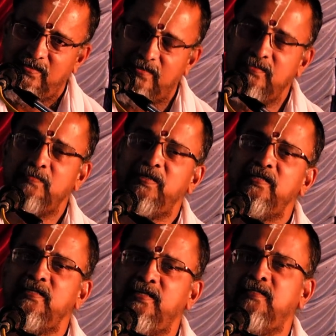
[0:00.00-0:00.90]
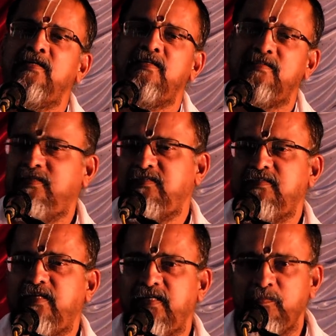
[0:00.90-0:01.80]
அதுக்கு மேலே நீ என்ன
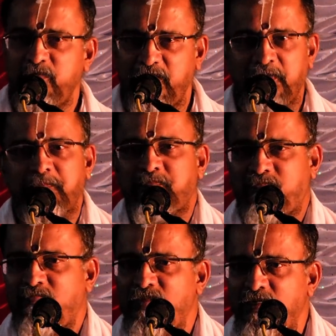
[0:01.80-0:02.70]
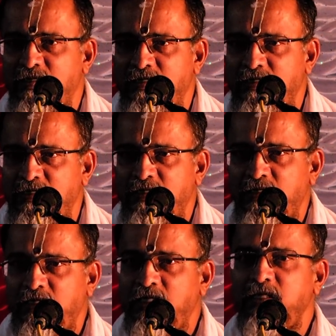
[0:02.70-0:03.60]
ரத்னத்தை தேட முடியும்
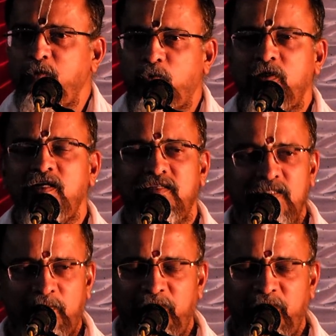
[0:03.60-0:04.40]
இல்லை குருநாதர்கிட்ட